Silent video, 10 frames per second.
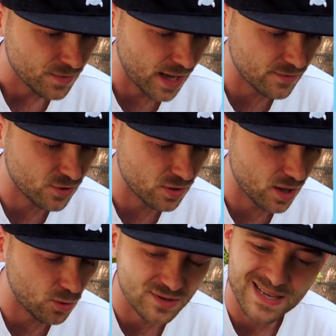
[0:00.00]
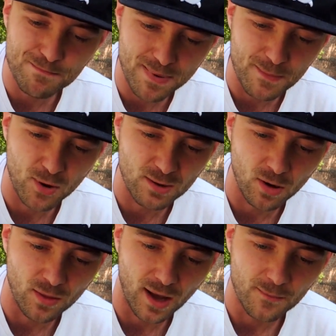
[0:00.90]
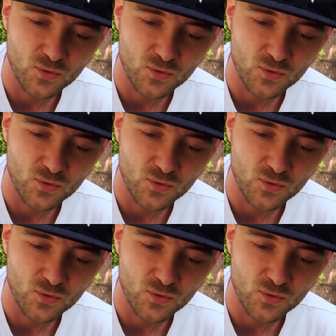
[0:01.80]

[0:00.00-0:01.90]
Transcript: jak wyglądało CP Pokémona.